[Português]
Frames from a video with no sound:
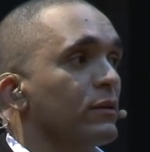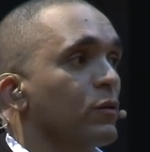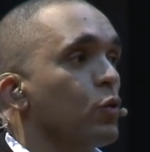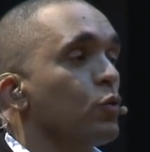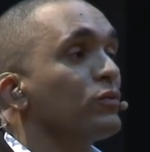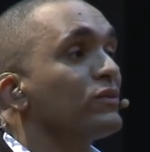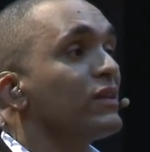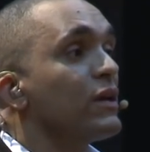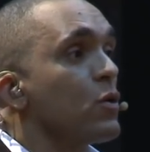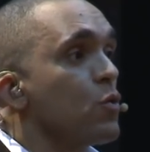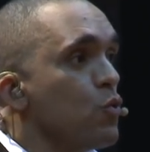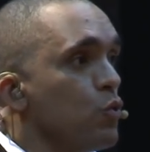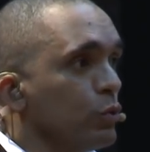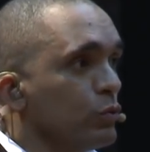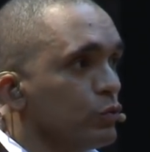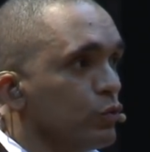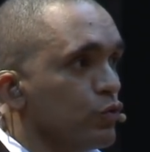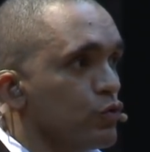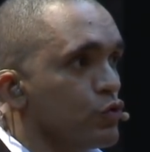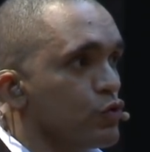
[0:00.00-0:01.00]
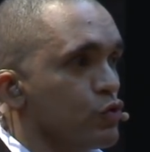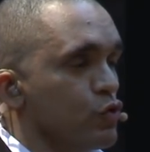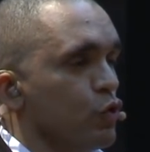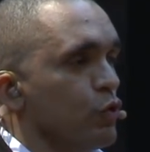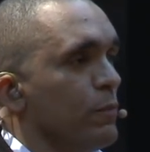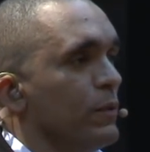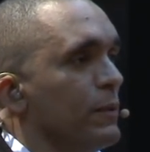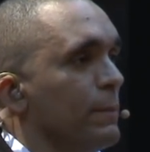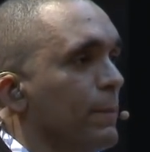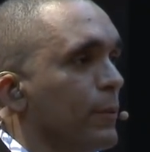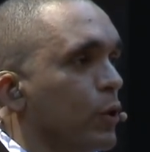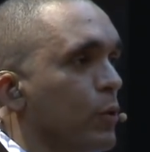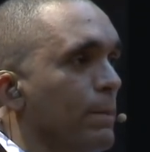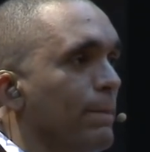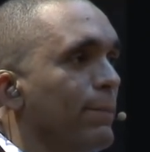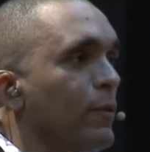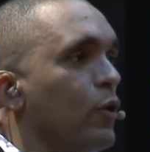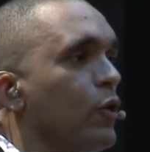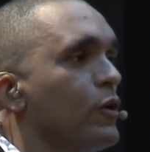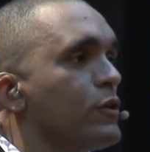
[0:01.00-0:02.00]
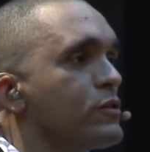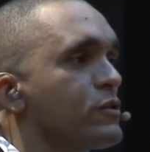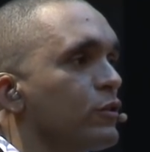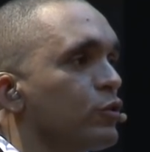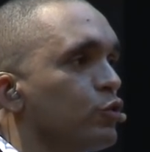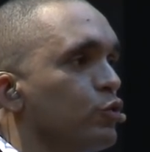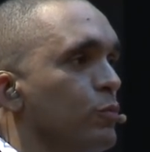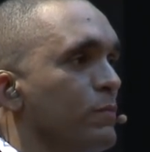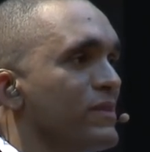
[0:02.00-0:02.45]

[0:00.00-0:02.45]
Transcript: conteúdos sobre propósito,